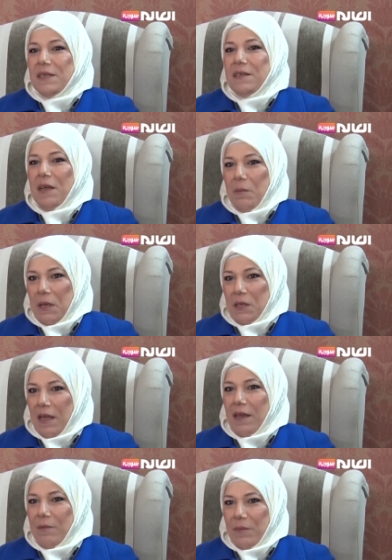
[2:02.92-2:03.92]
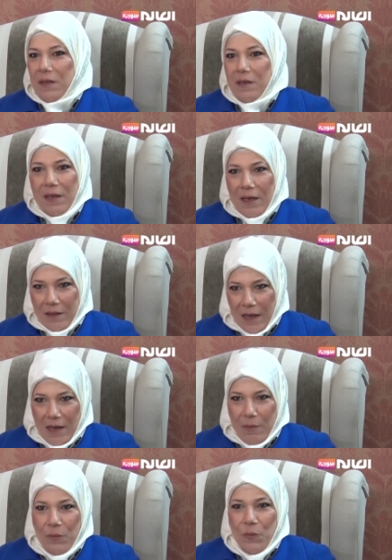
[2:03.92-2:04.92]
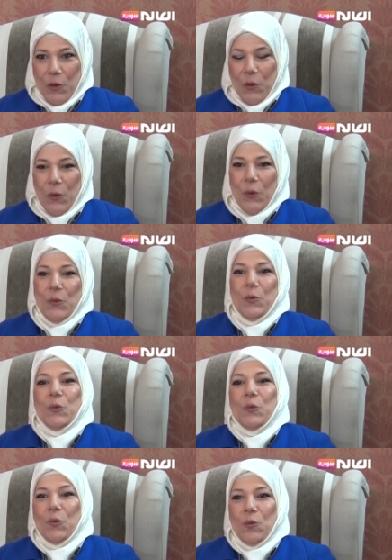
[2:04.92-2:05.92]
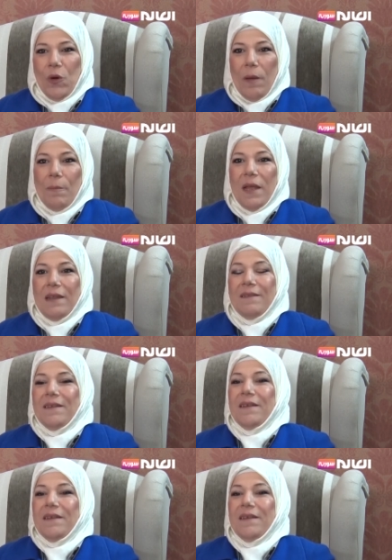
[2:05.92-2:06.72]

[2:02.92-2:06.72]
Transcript: صغيره كمان تعلم آه، يعني تعلمت منهم وكملت